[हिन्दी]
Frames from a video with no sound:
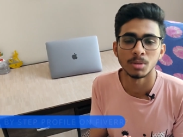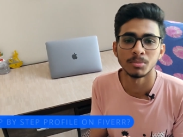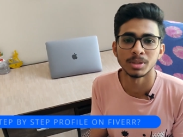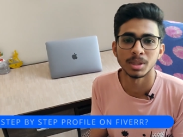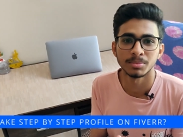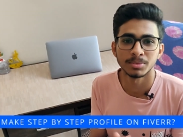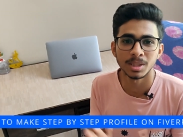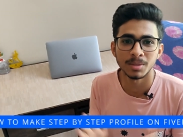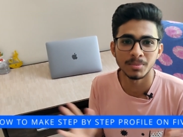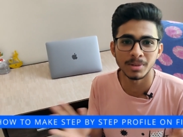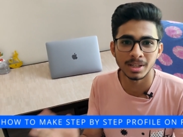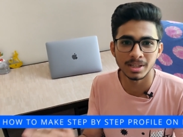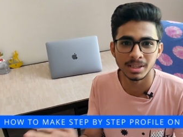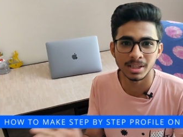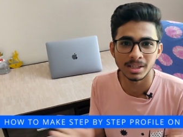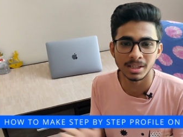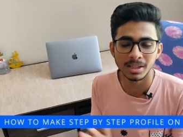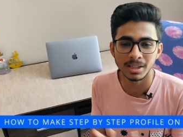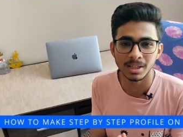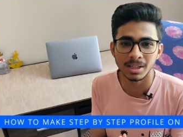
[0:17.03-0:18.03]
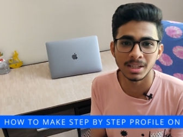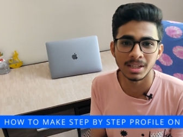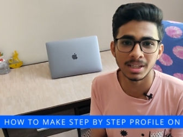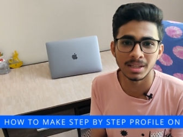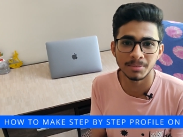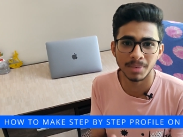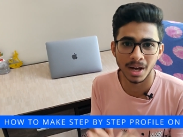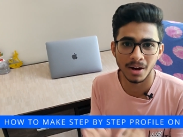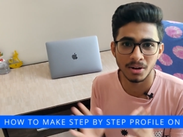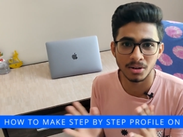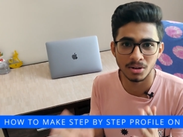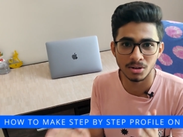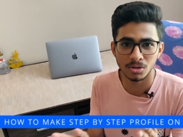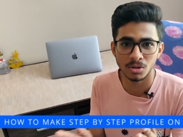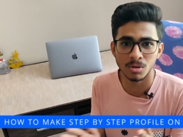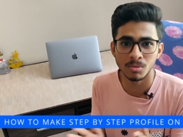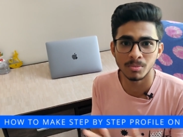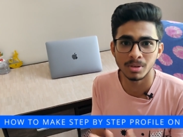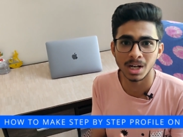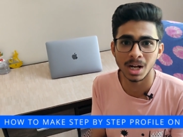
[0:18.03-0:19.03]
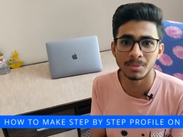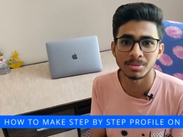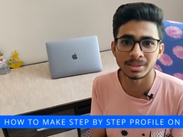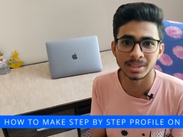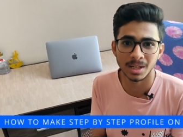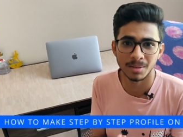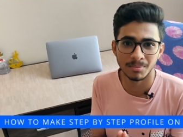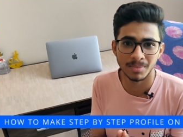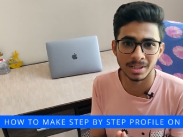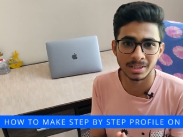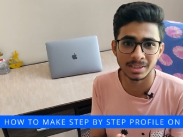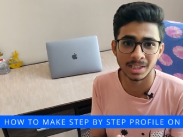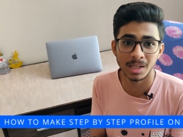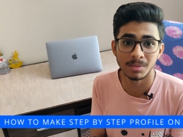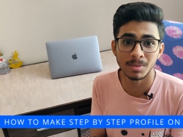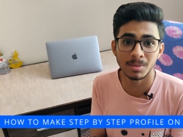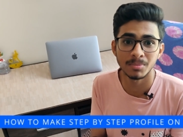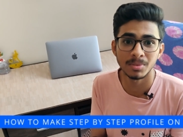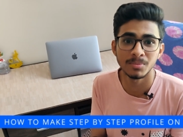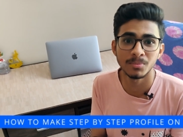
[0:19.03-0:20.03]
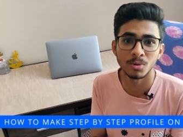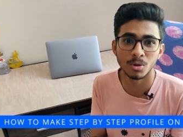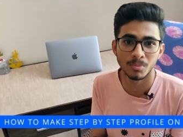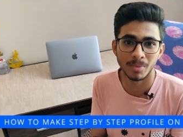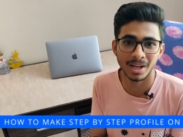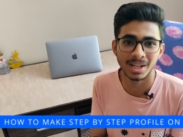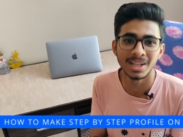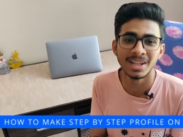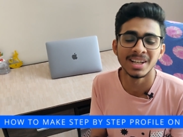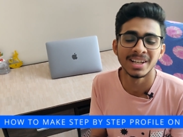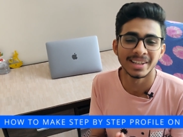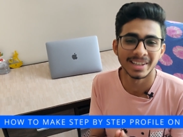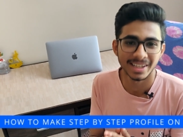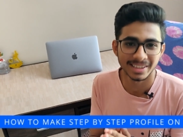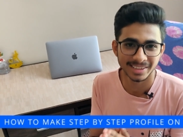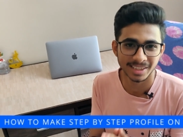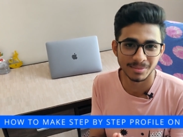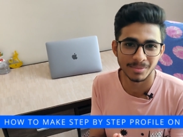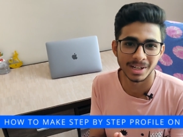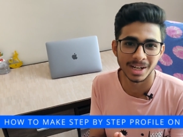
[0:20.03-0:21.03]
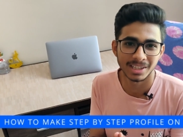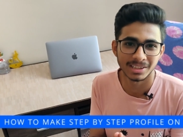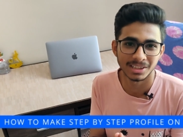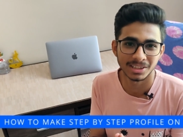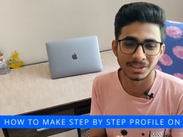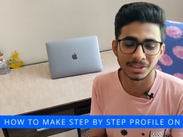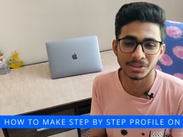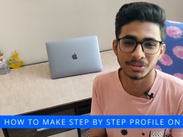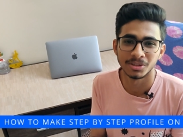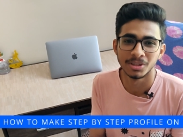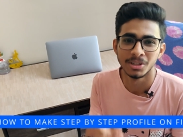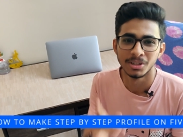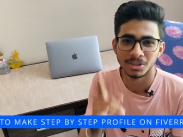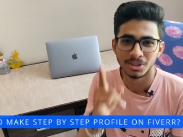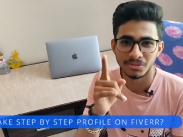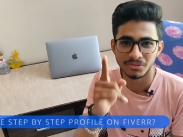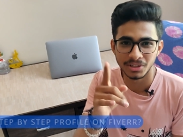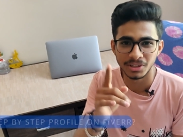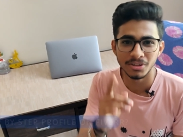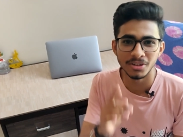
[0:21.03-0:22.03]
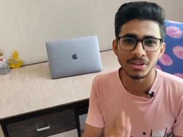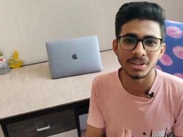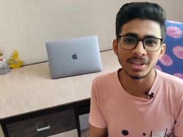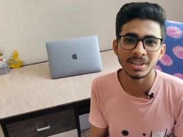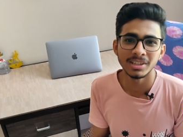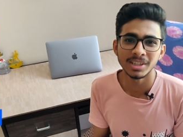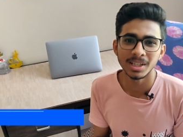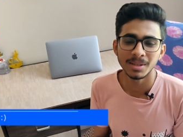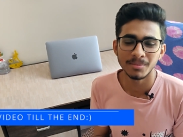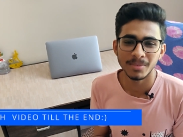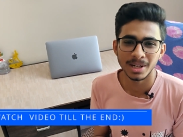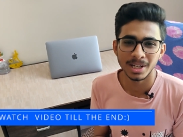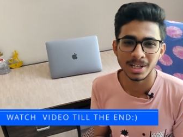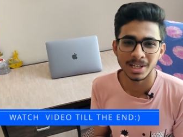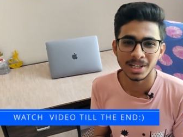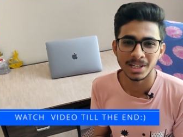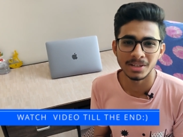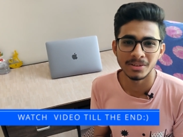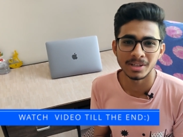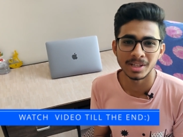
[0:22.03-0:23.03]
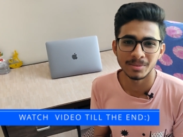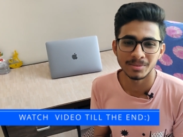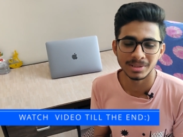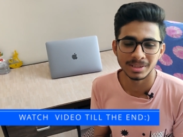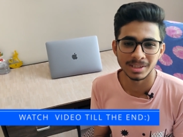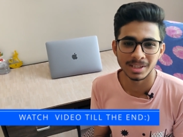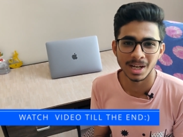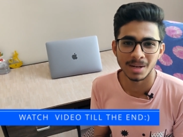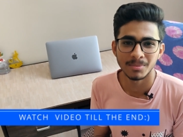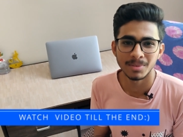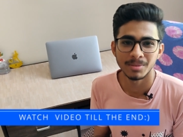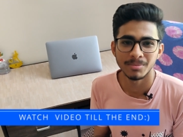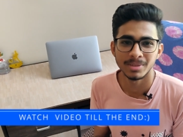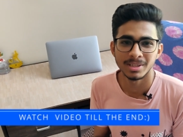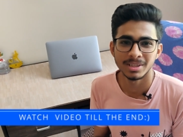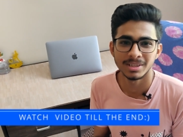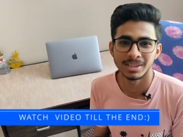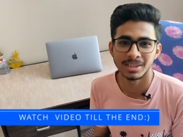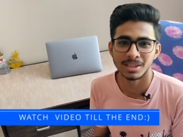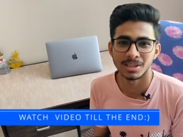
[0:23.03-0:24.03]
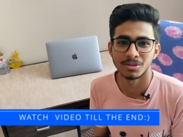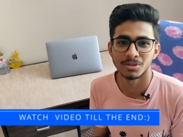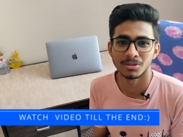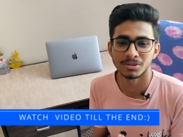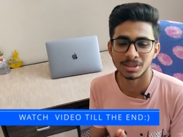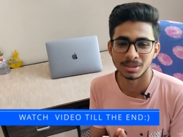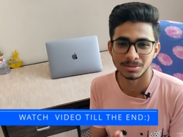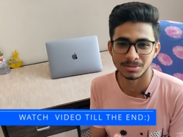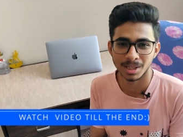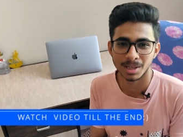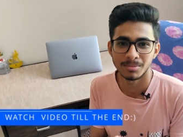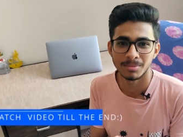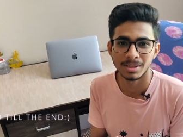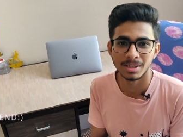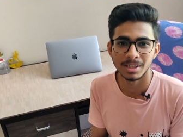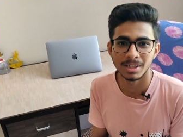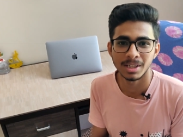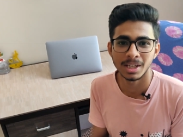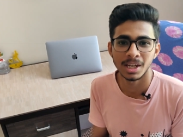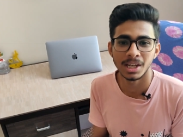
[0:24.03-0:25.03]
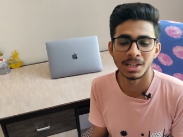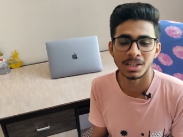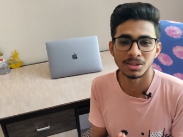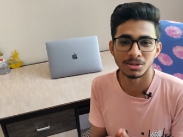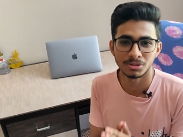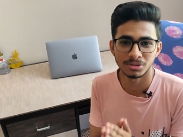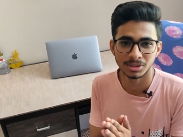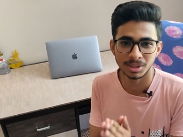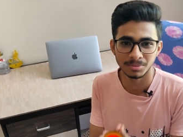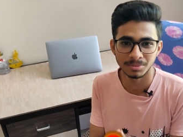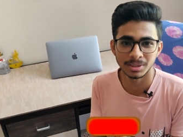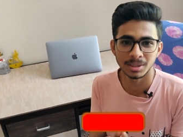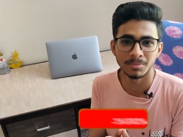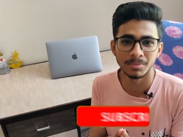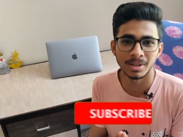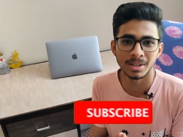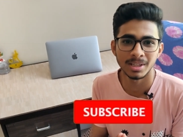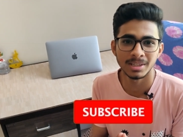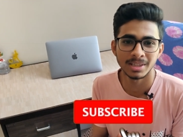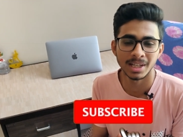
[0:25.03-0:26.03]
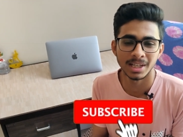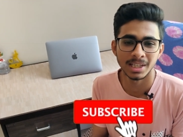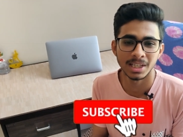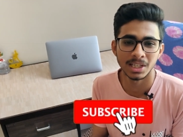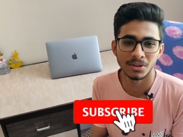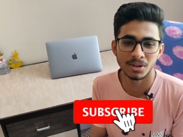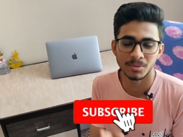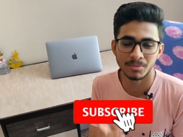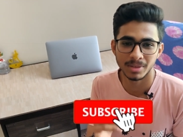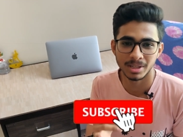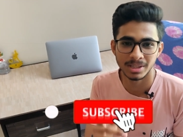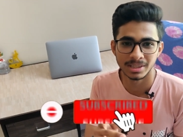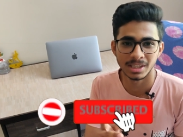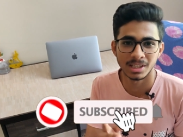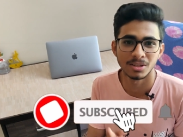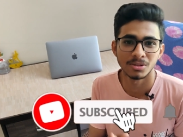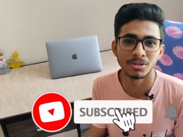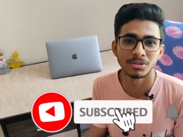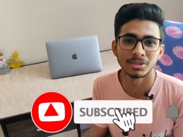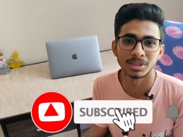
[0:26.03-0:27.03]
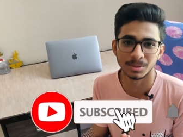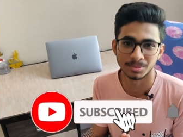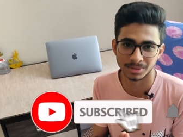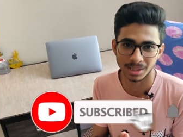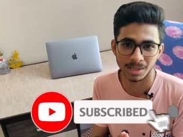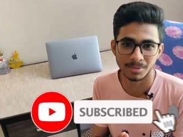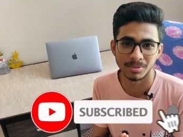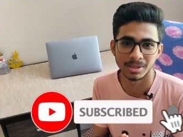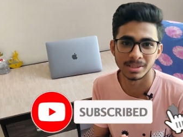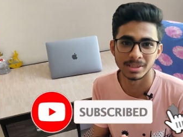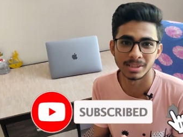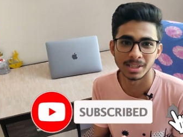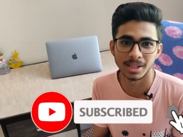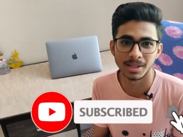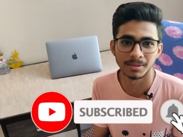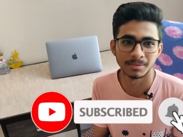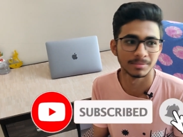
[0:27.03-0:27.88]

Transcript: तो हम सबसे पहले देखेंगे कि फाइवर पर आप स्टेप बाय स्टेप अपनी प्रोफाइल कैसे बना सकते हो तो वीडियो के अंत तक बने रही और अभी तक आपने मेरी चैनल को सब्सक्राइब नहीं किया है तो सबसे पहले जाइए और मेरे चैनल को सब्सक्राइब कीजिए